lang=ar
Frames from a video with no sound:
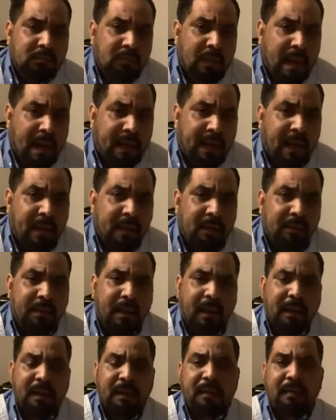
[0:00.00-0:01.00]
ما كان
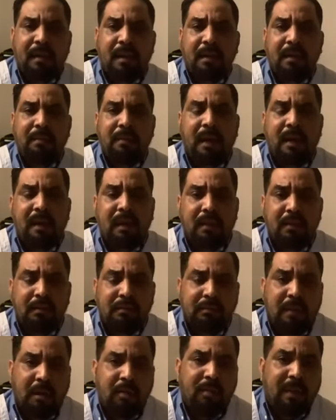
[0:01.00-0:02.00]
ينبغي أن يتكلم عنها
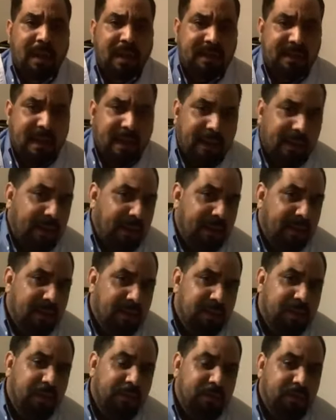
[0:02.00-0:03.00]
معلومة غير دقيقة
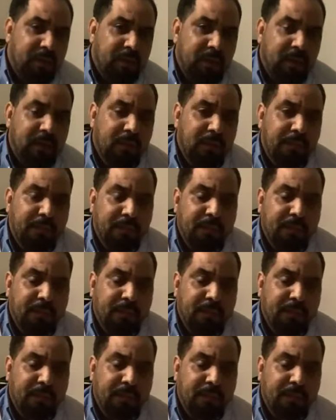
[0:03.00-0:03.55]
للأسف الشديد